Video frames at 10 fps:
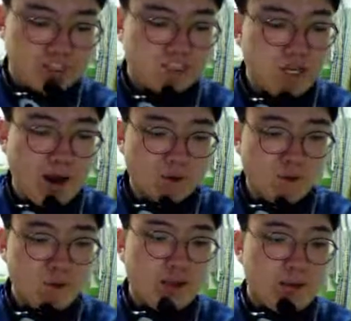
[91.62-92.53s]
그냥
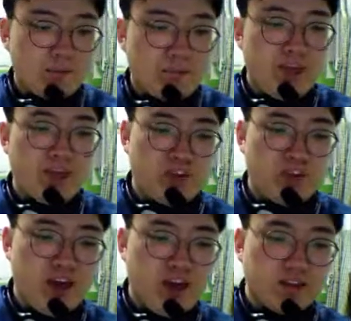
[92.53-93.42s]
바로 메이
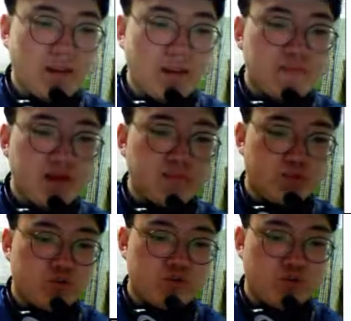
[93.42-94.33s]
뒤에 남만
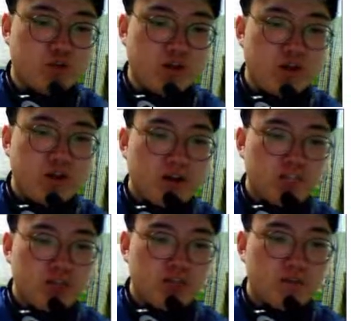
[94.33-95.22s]
붙여주면 돼요
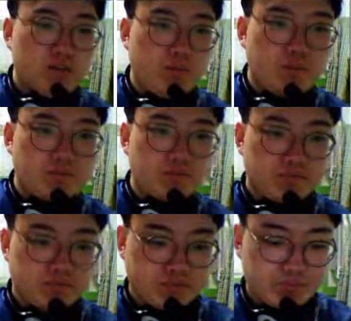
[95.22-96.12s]
자 그럼 보면
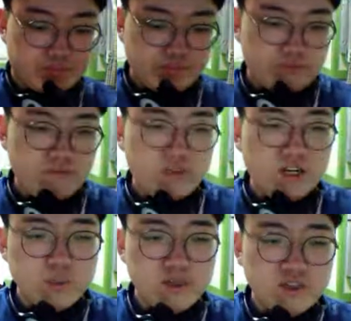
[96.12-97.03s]

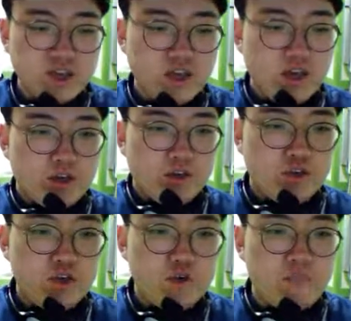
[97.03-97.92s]
첫 번째
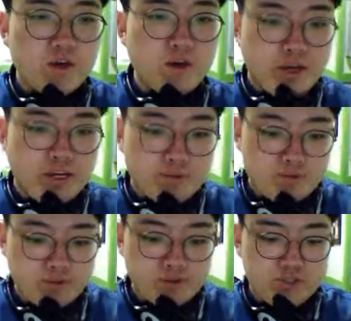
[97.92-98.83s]
You may read a
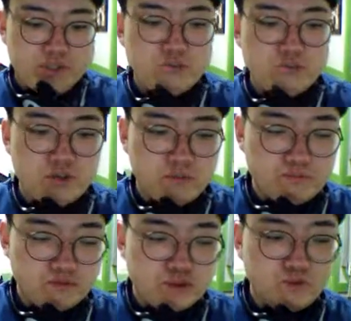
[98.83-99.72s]
book을 예문을
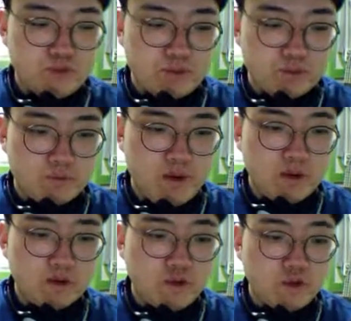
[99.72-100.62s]
부정문을 만들어
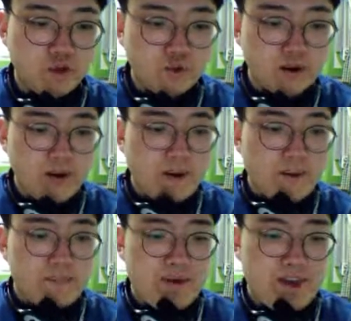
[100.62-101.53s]
보면 You
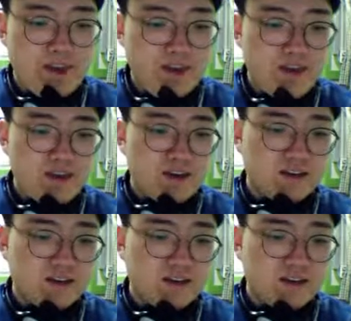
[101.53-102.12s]
may